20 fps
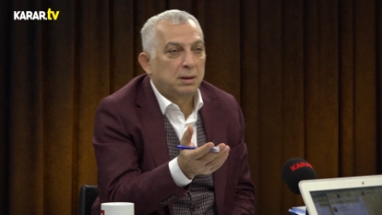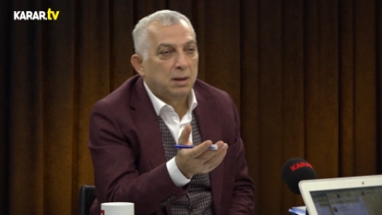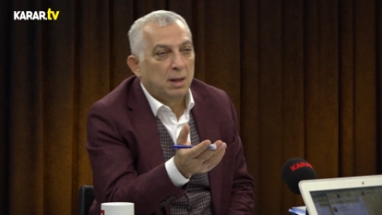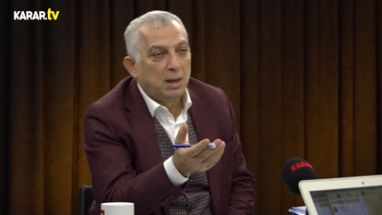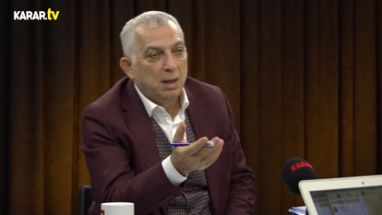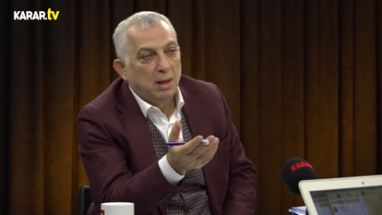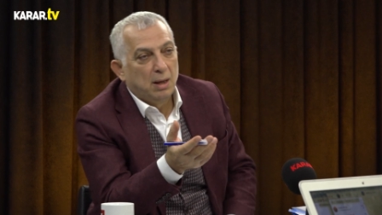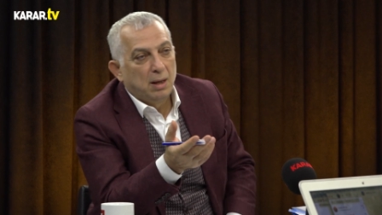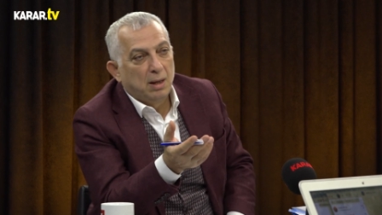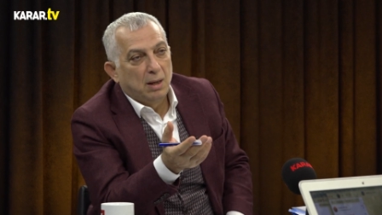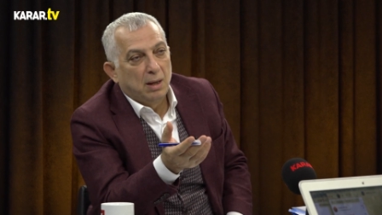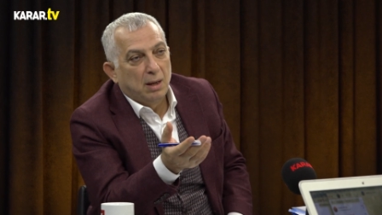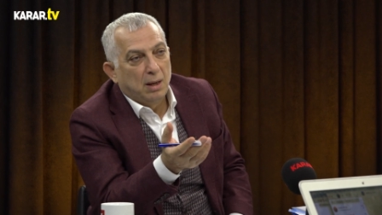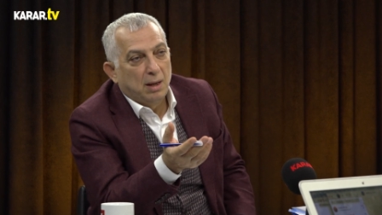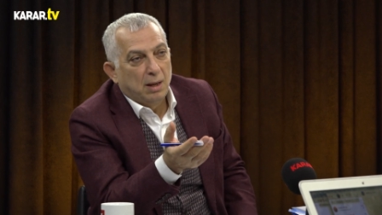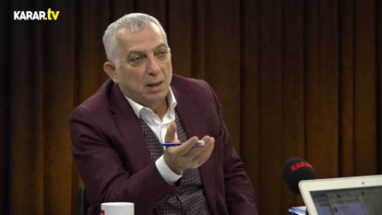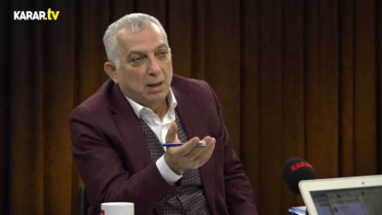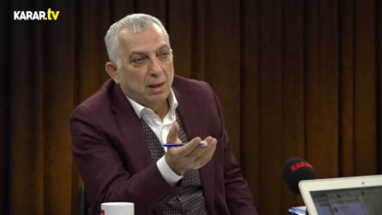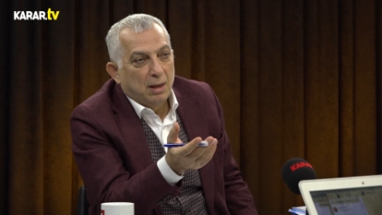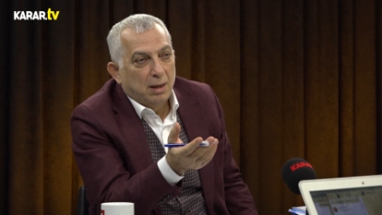Bunu hiç bilmiyordum
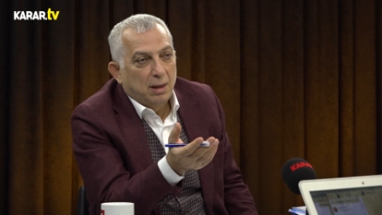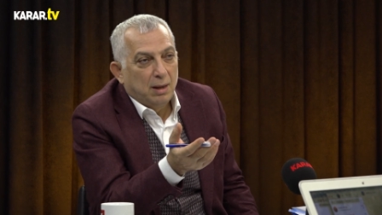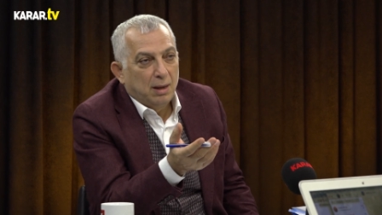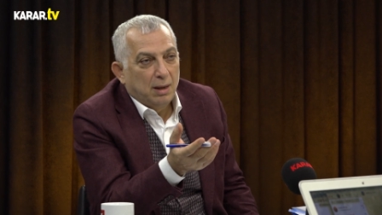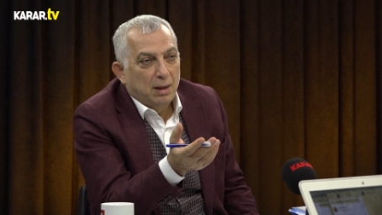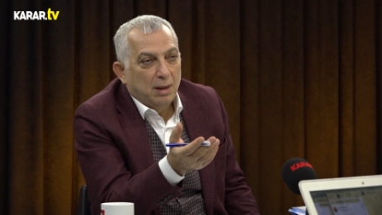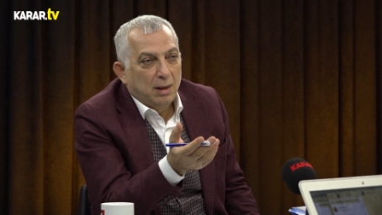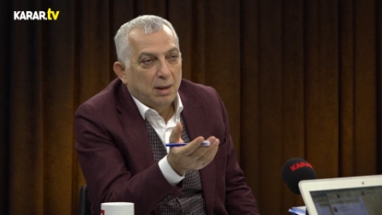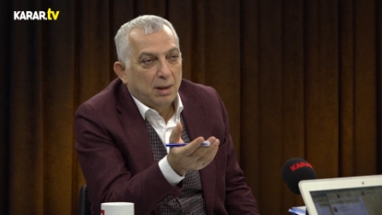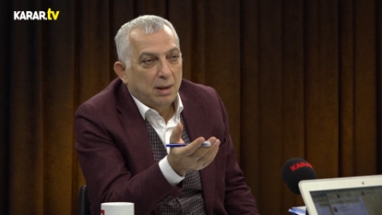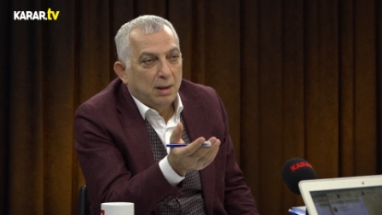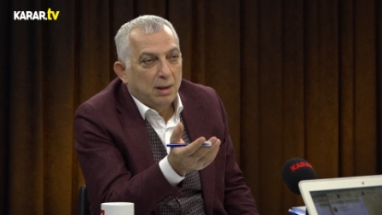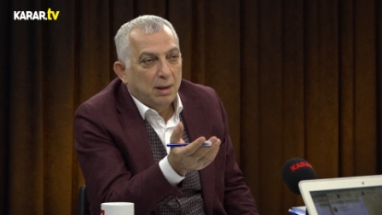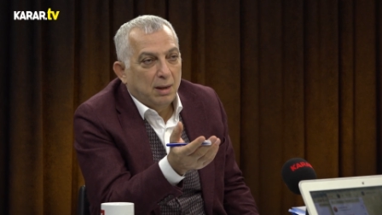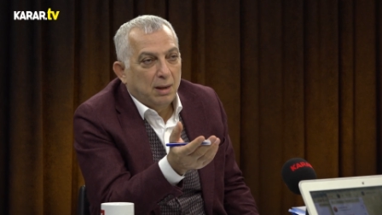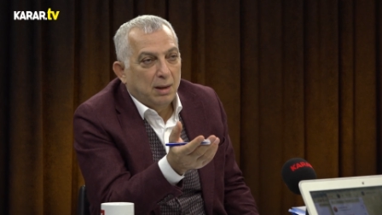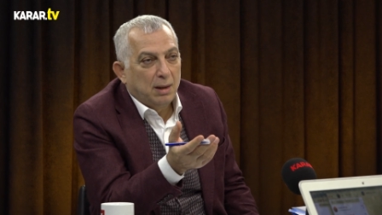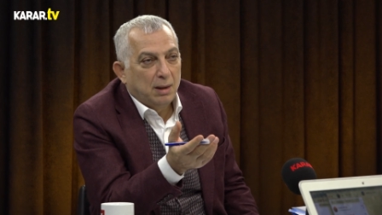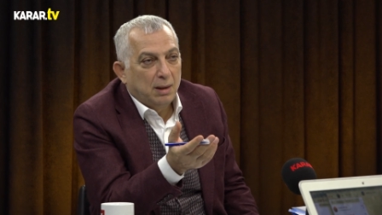yani çok ilginçmiş bu. Evet.